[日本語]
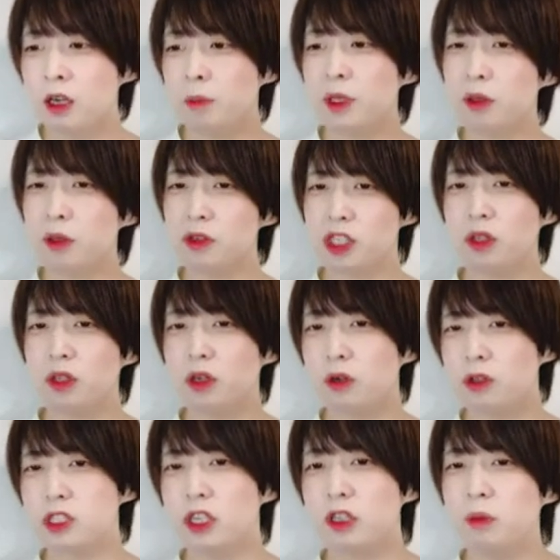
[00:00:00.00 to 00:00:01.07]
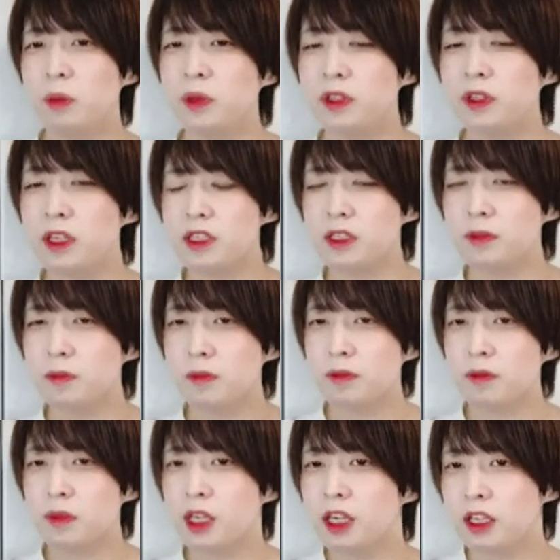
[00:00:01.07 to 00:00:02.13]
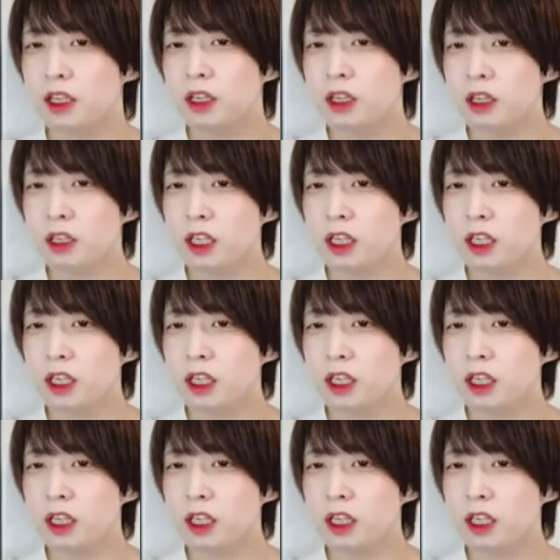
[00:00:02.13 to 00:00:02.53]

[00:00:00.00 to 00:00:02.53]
見てほしいのはこちらの部分です。はい。